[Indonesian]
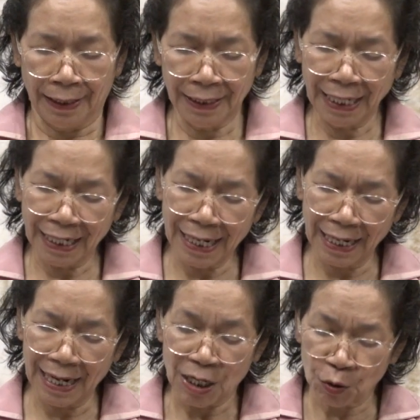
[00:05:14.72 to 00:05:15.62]
Ini
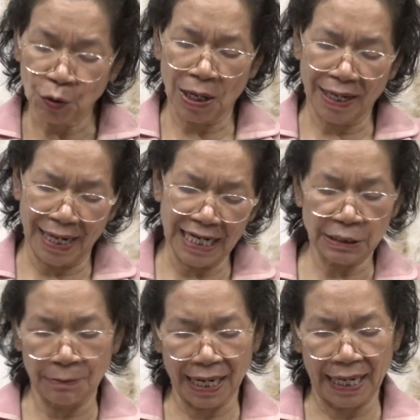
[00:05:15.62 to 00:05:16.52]
adalah kuk adalah
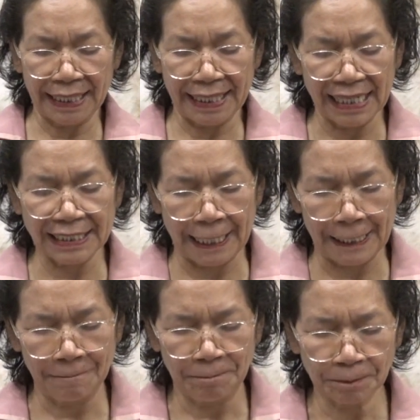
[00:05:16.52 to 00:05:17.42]
sebagai
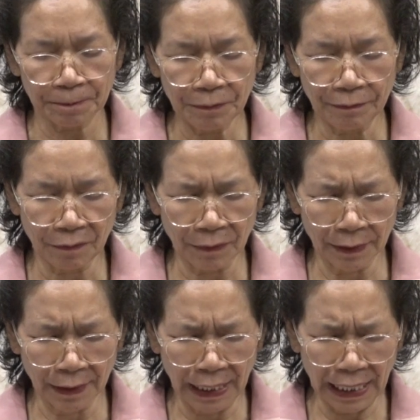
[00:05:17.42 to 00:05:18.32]
kiasan
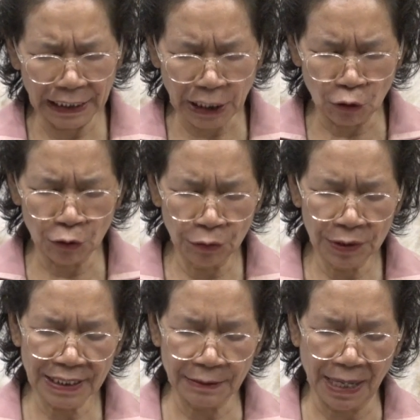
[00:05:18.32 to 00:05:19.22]
atau
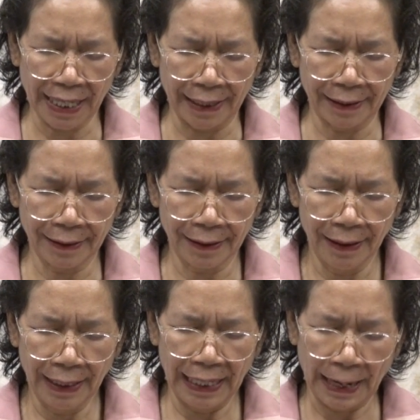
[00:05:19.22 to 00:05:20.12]
sebagai
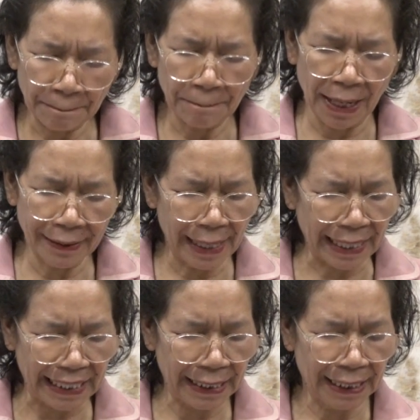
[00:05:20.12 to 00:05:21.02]
lambang
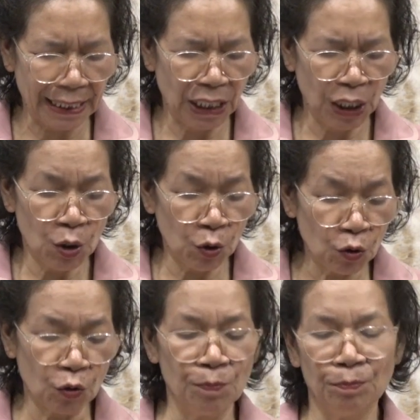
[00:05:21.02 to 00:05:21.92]
dari
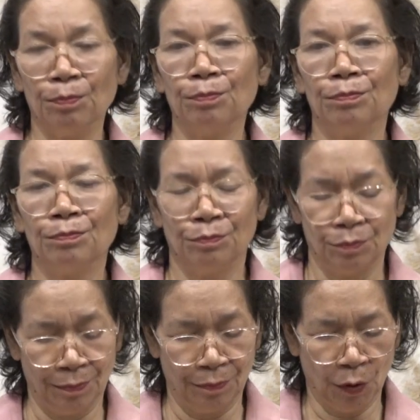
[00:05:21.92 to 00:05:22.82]
hukum
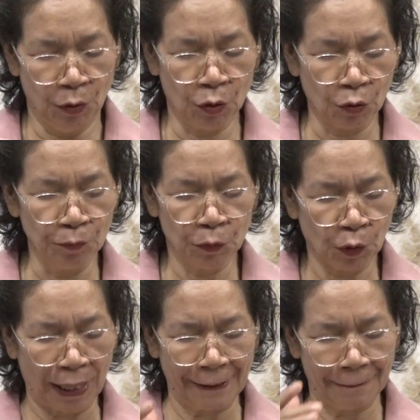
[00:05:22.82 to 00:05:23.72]
hukum
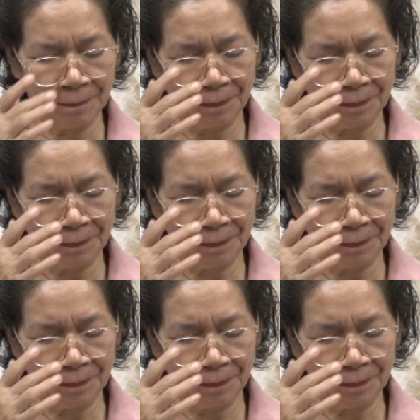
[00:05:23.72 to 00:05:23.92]
Tuhan.